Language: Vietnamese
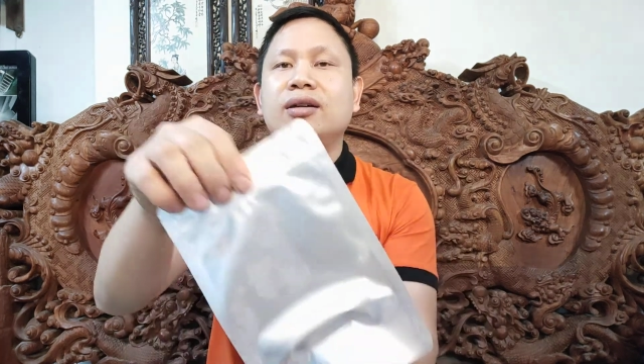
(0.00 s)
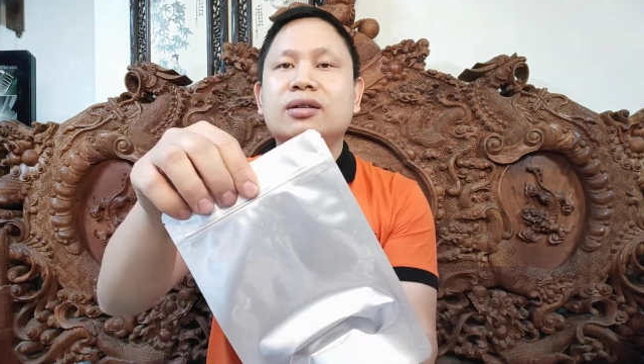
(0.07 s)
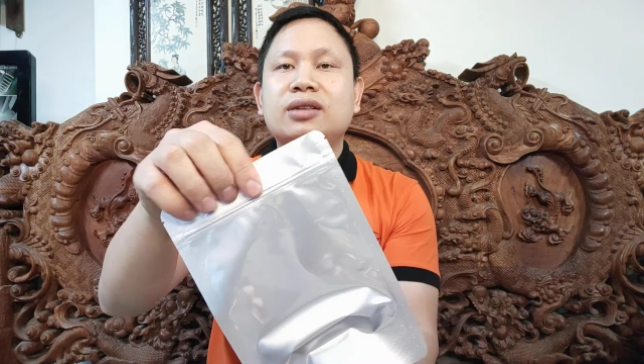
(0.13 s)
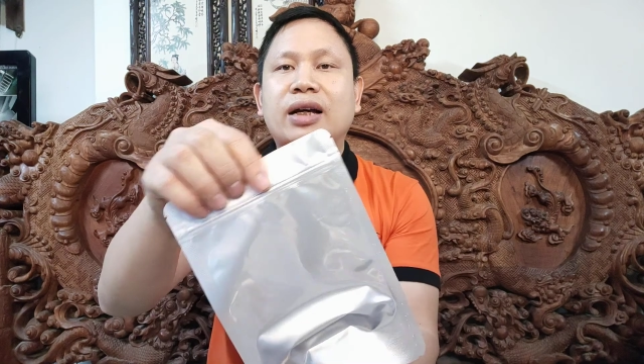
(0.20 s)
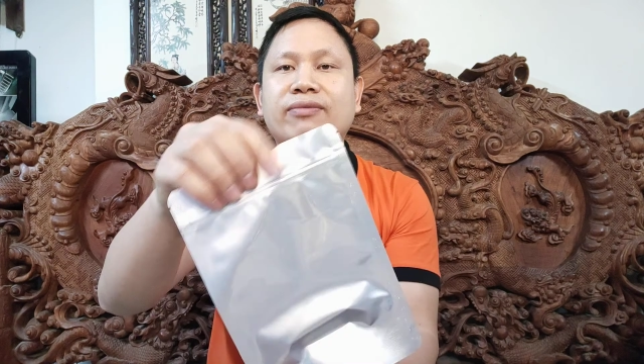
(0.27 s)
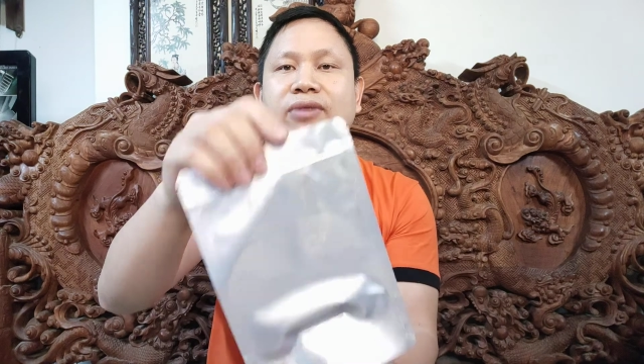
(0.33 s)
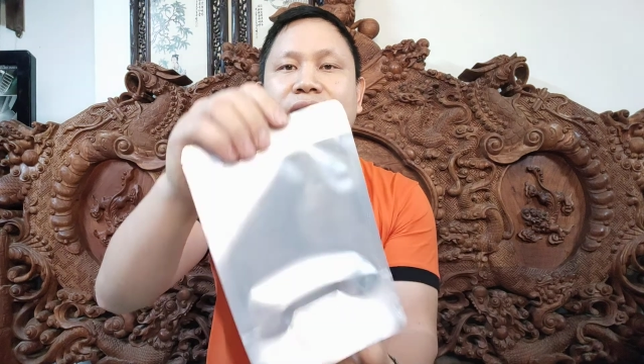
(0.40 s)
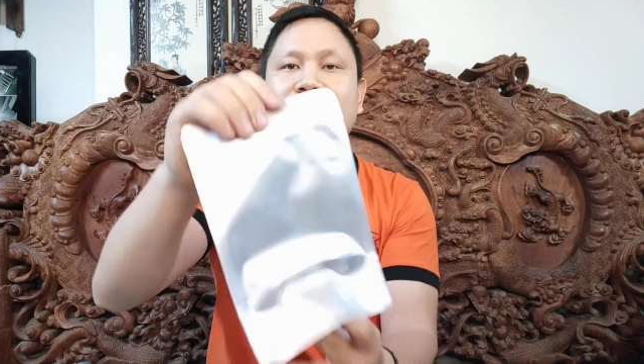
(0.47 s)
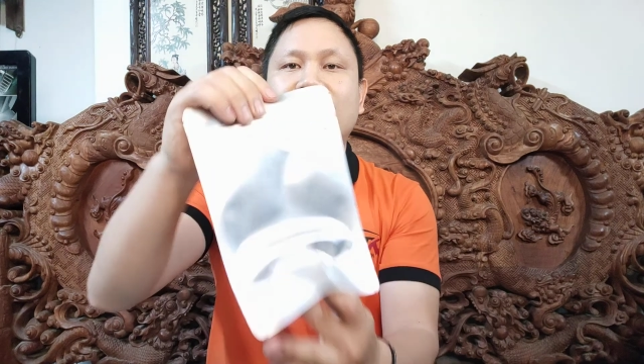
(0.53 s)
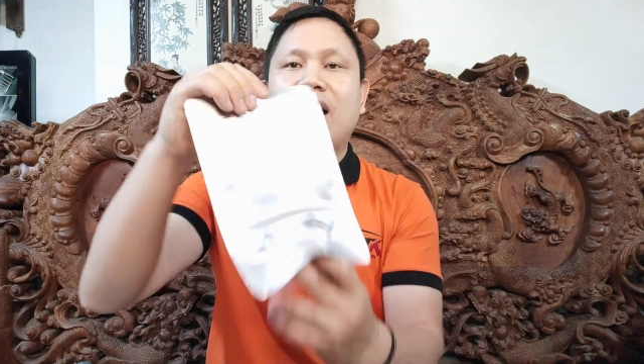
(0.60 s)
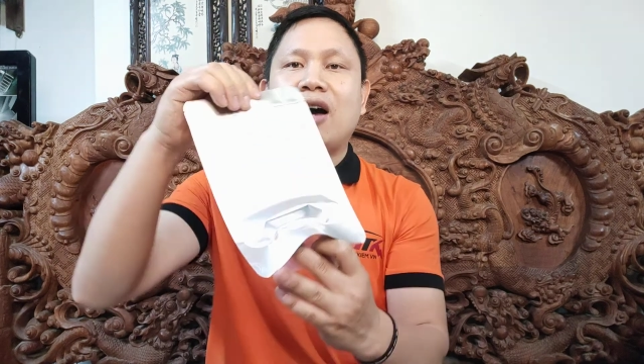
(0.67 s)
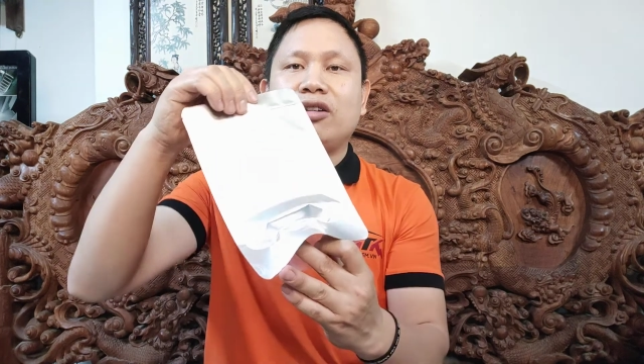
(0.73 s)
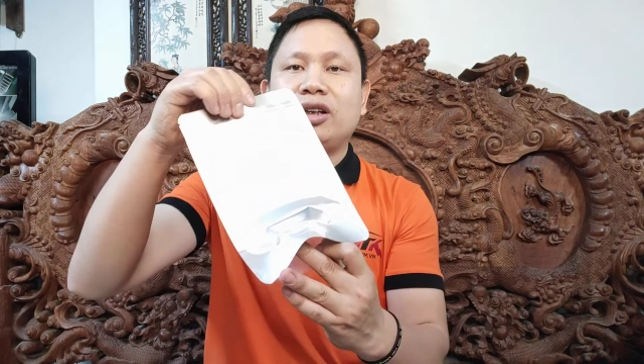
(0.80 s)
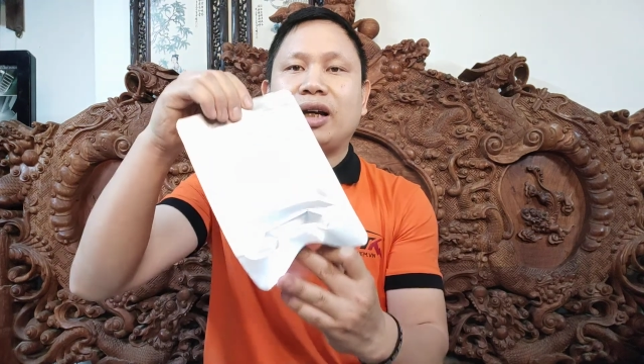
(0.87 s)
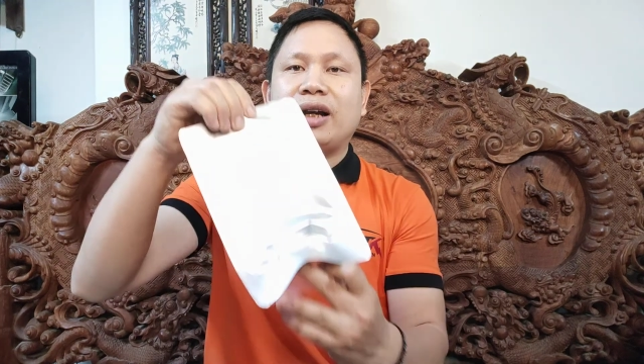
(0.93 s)
đựng sản phẩm
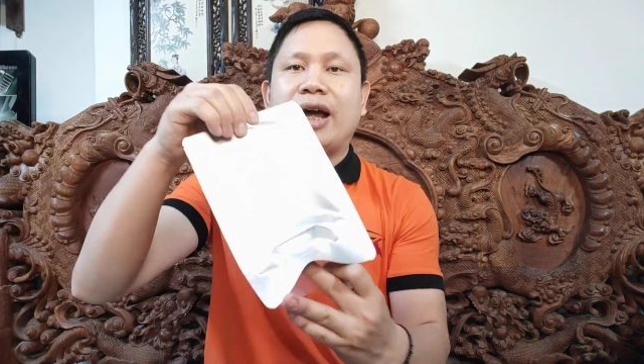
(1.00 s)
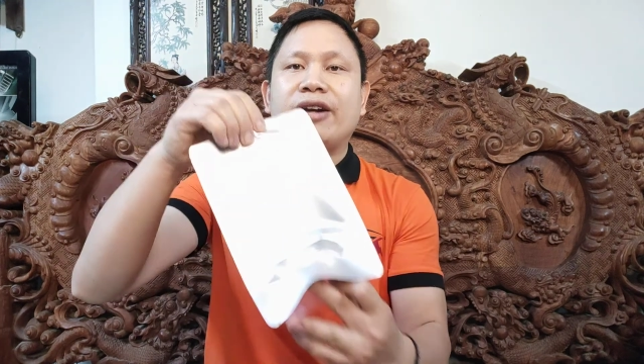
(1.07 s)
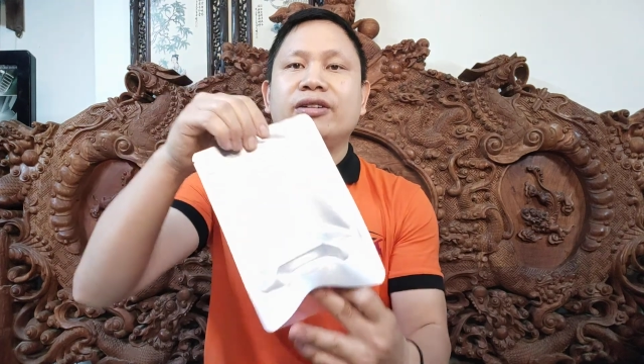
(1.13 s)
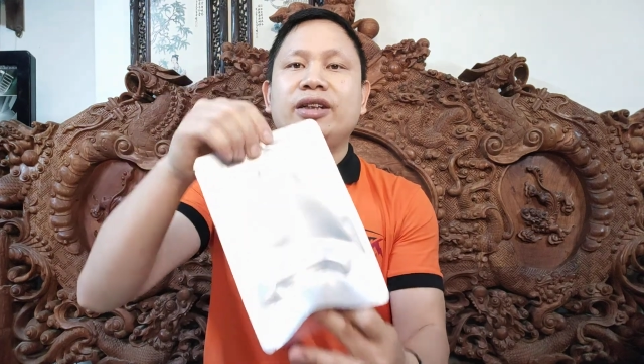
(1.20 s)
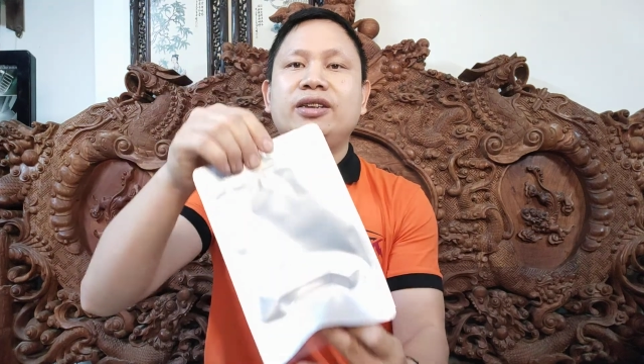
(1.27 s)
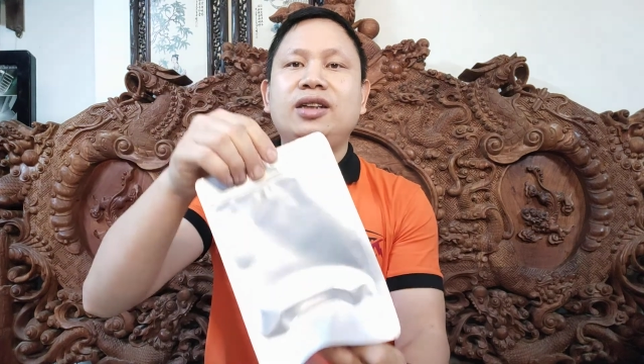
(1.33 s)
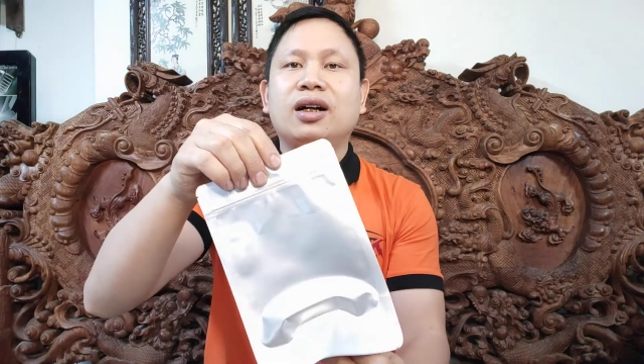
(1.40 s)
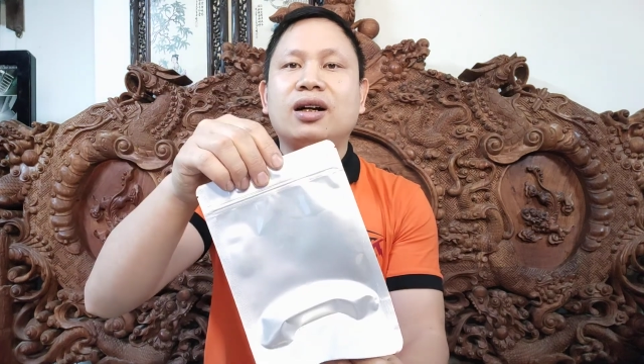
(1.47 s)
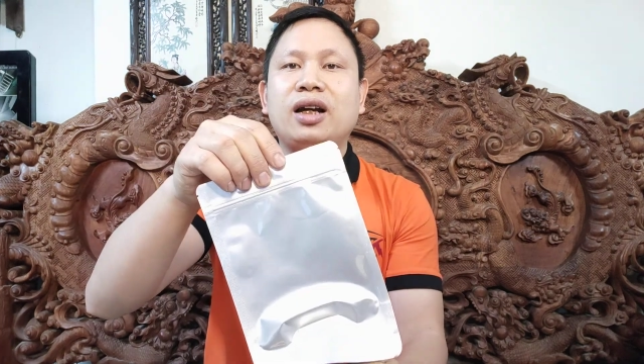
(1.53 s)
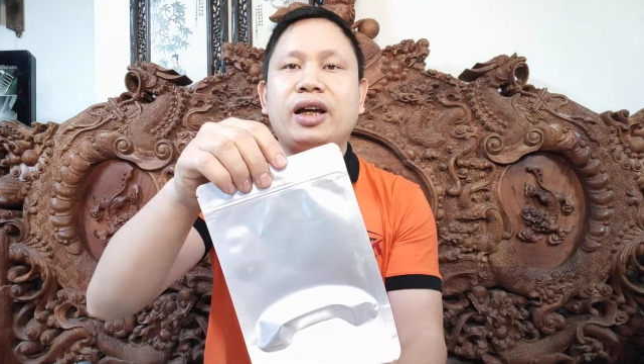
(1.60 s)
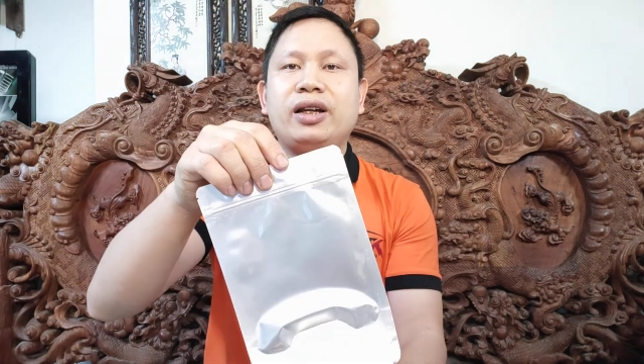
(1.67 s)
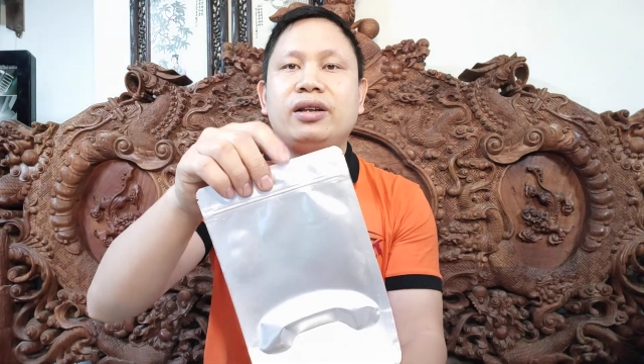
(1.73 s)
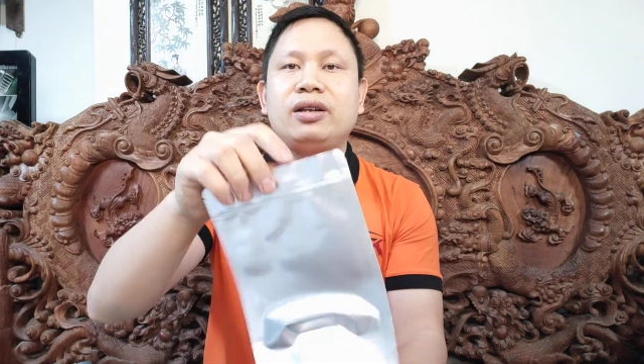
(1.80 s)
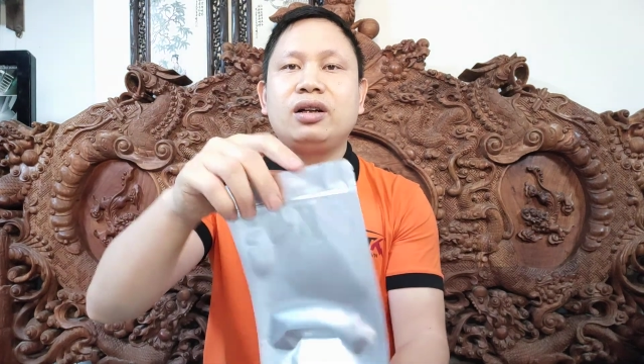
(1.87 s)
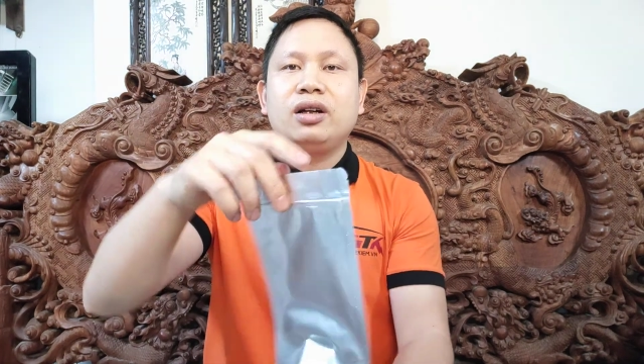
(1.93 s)
vào thì cái đáy nó sẽ dựng
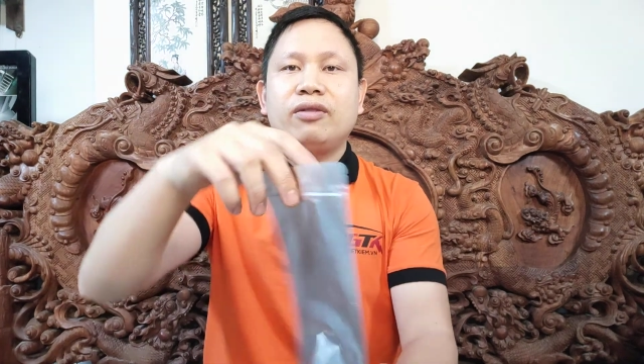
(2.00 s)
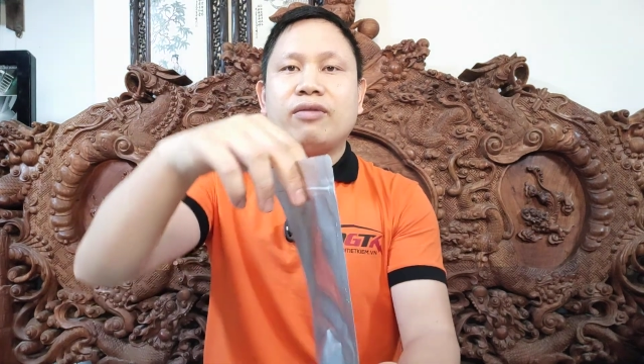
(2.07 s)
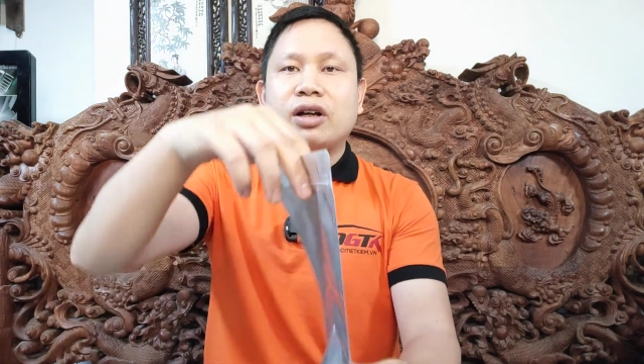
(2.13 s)
lên